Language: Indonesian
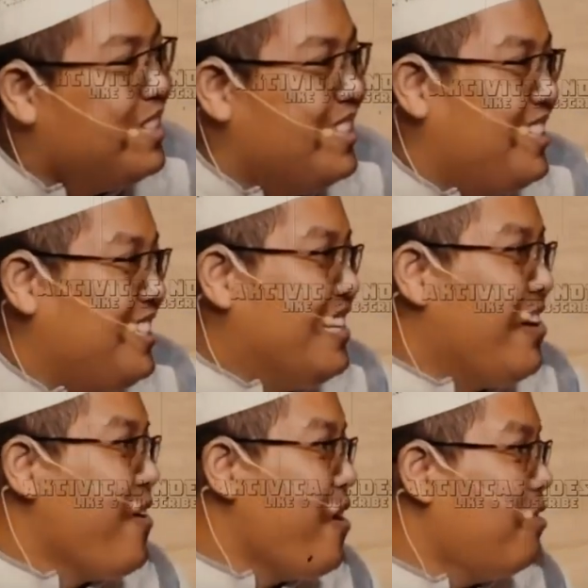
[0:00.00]
nah, ini
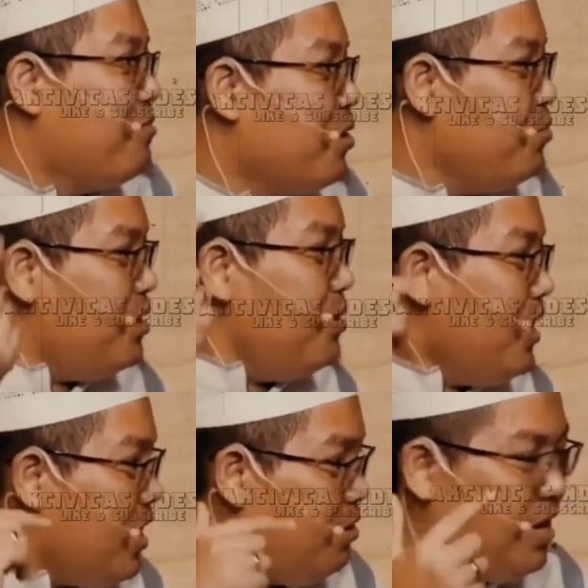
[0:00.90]
kaitannya bukan
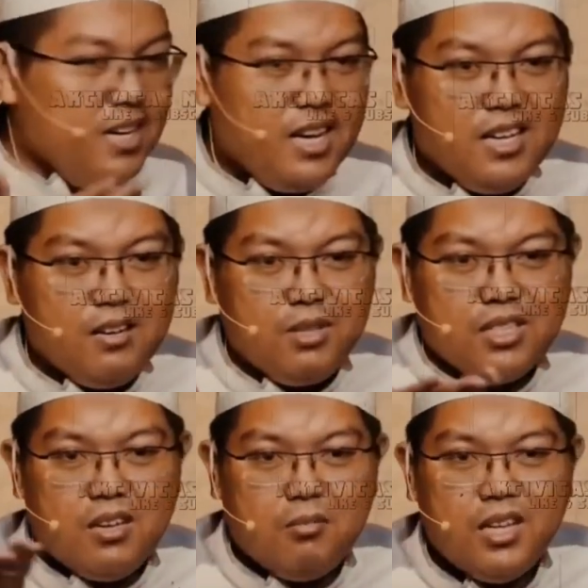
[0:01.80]
bukan dengan
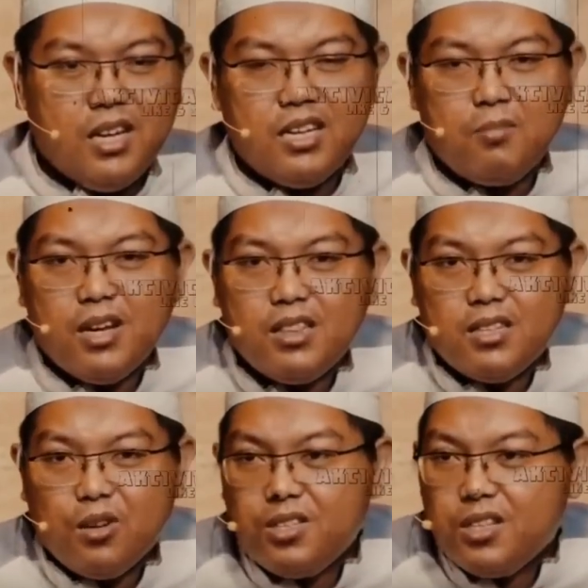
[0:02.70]
kaitannya dengan
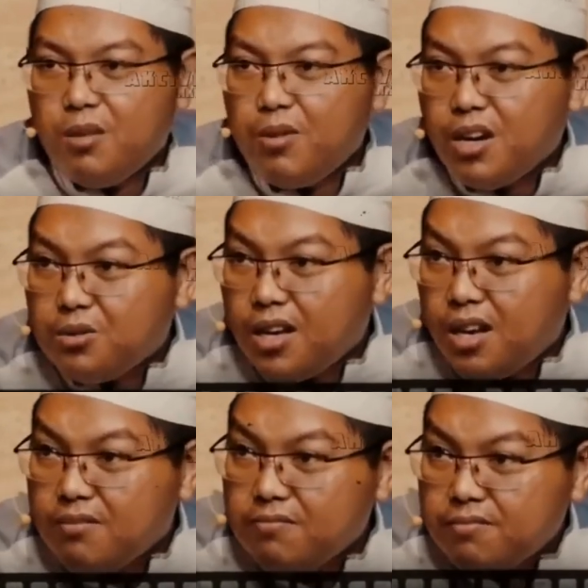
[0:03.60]
akidah
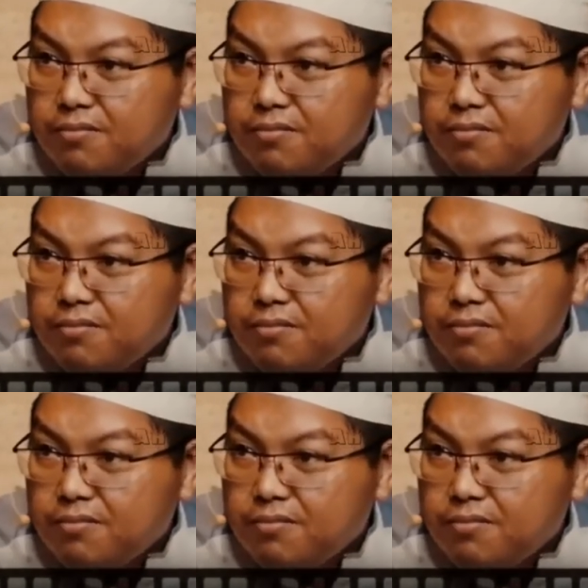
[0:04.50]
gitu